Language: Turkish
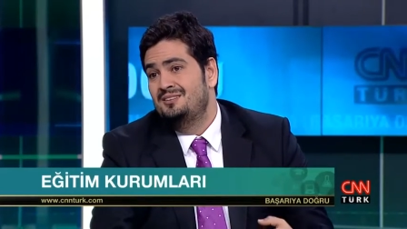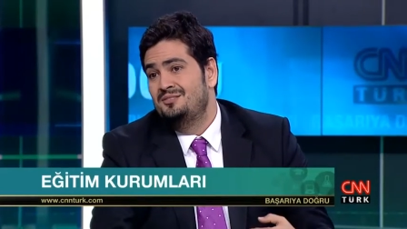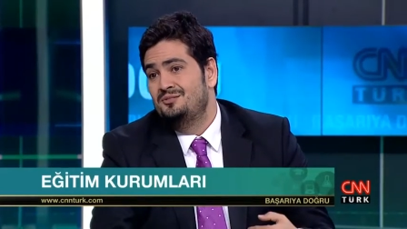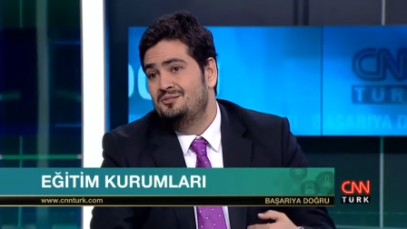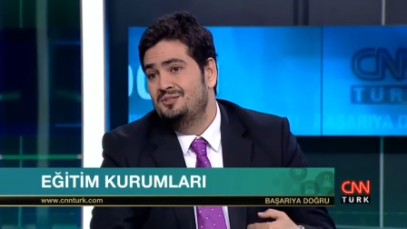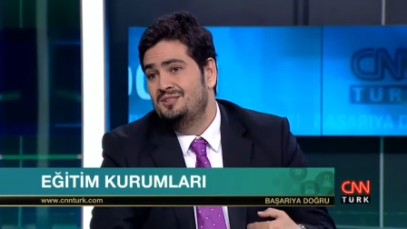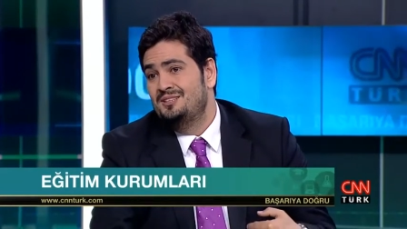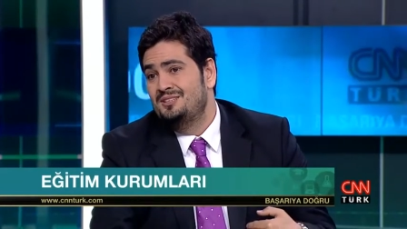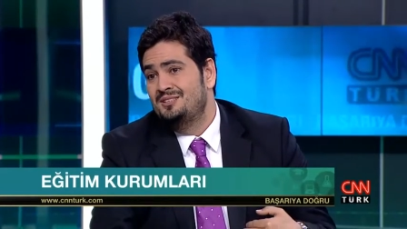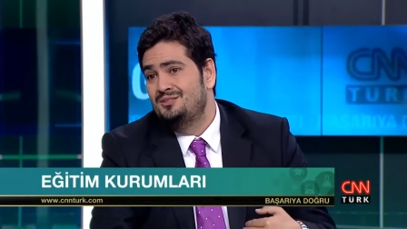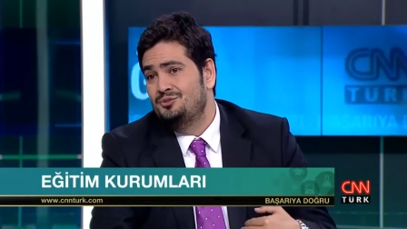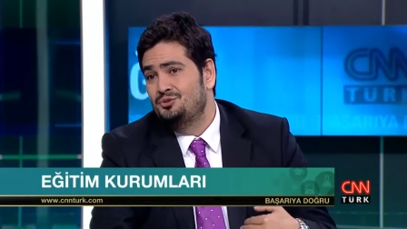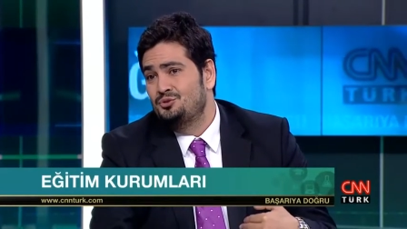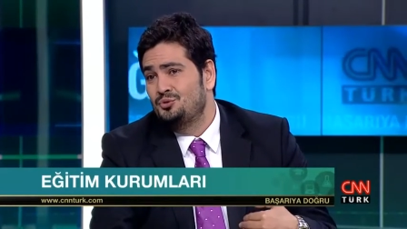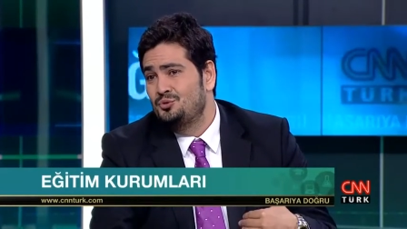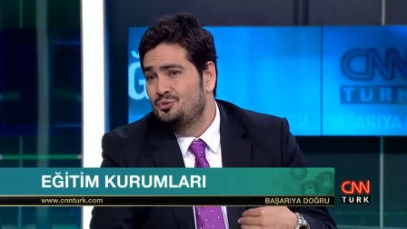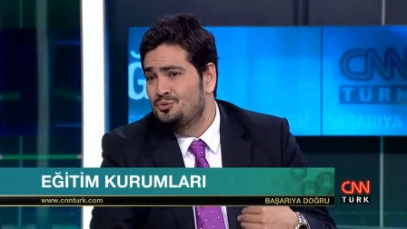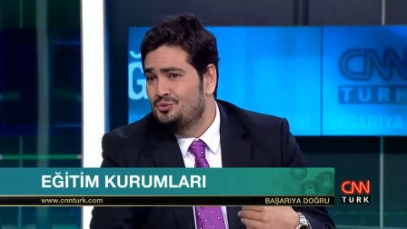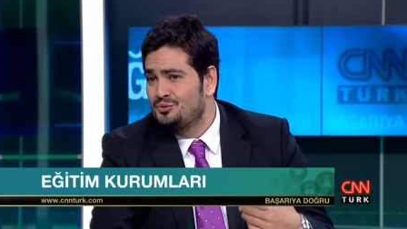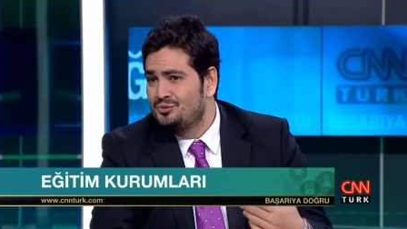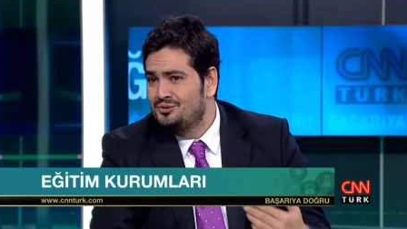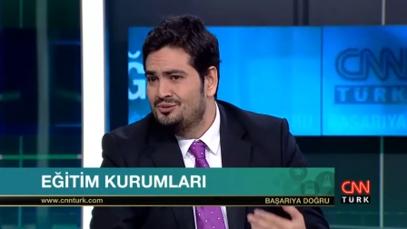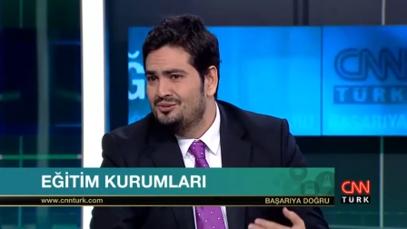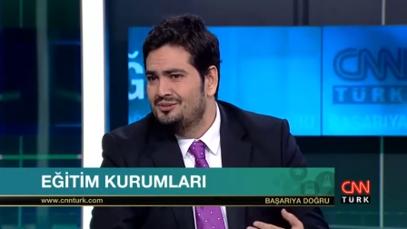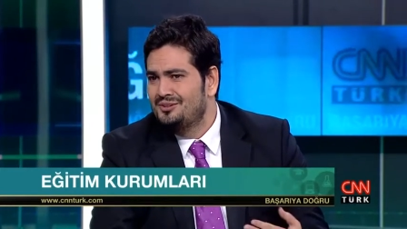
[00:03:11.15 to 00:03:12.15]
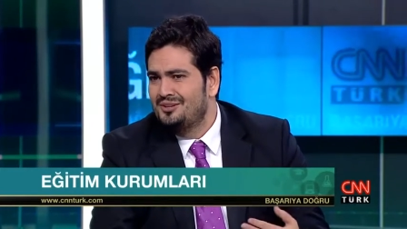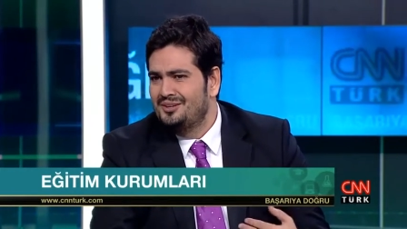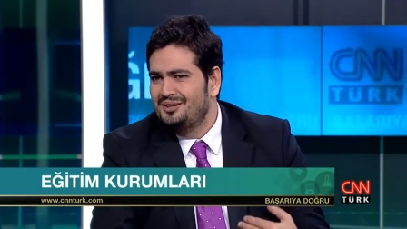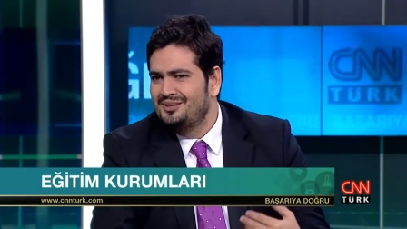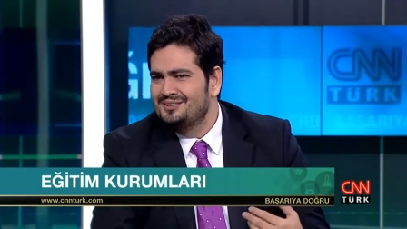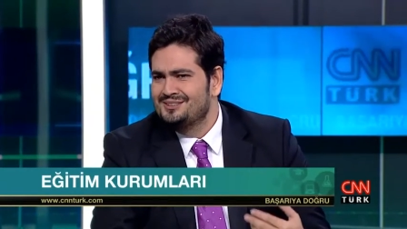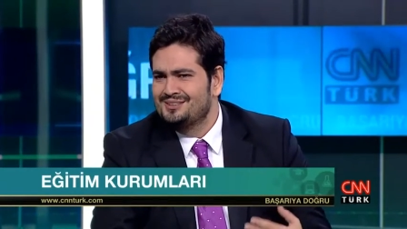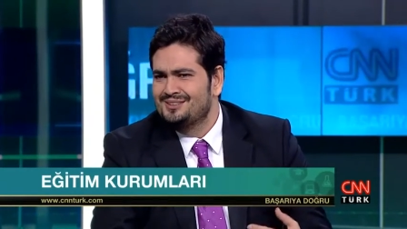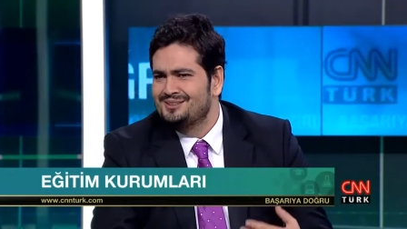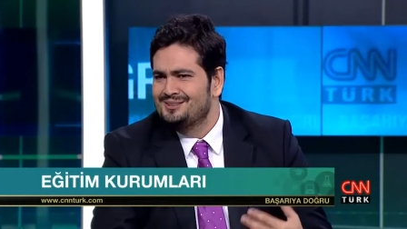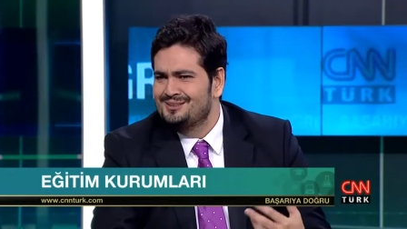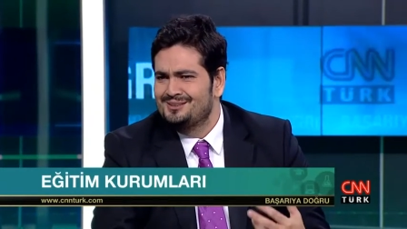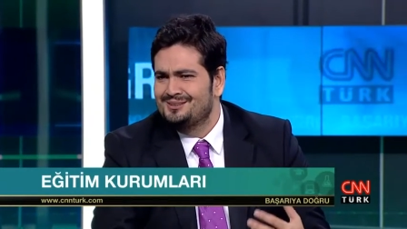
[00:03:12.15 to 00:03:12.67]
ve çok e,
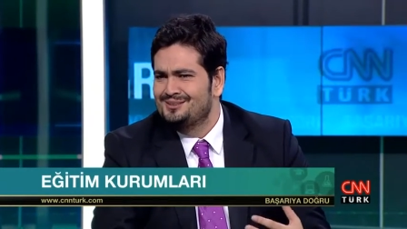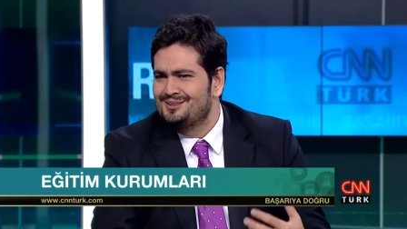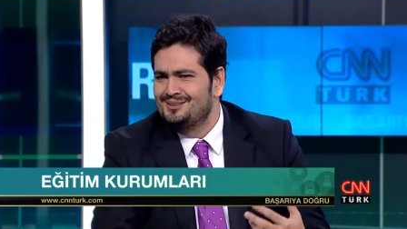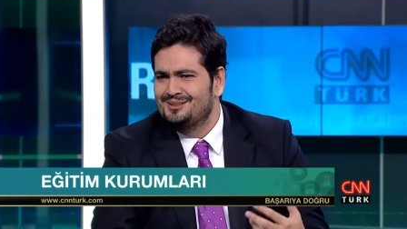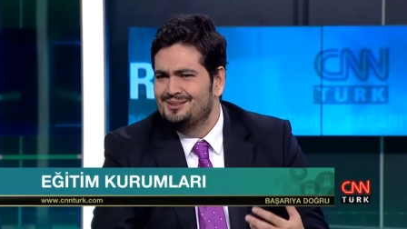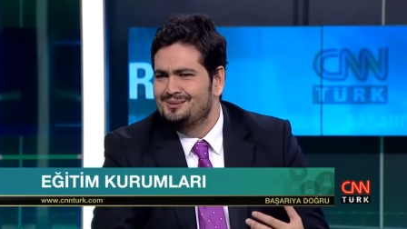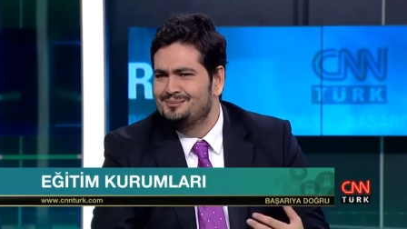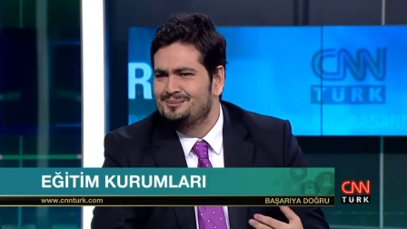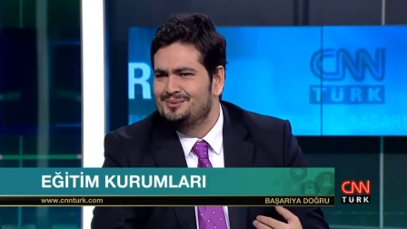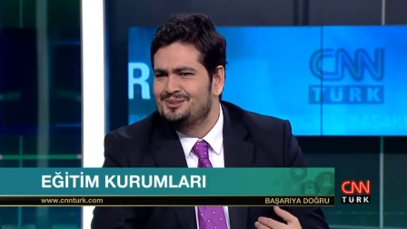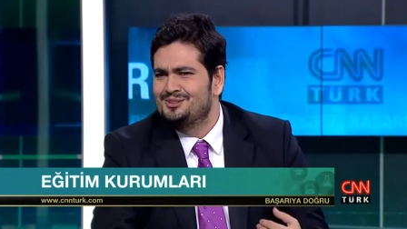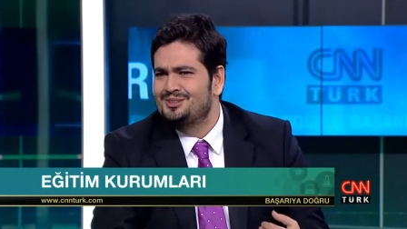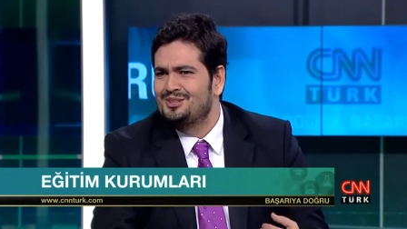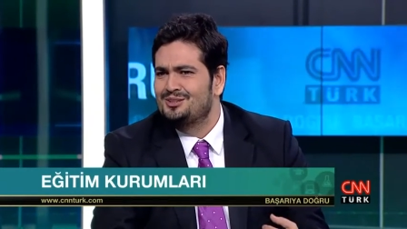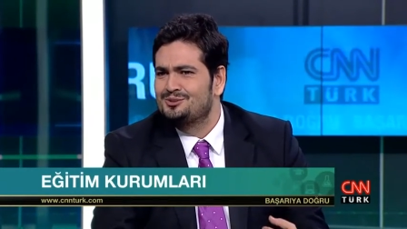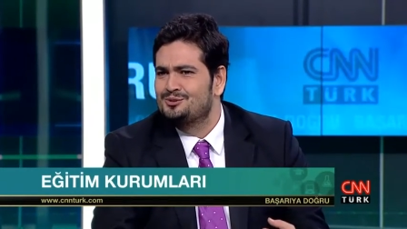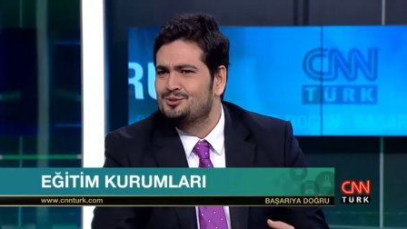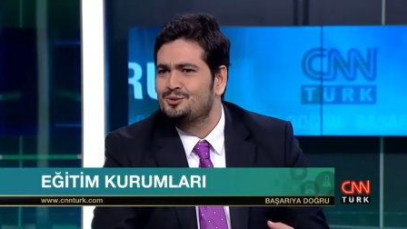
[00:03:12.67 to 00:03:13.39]
ağzı alınmayacak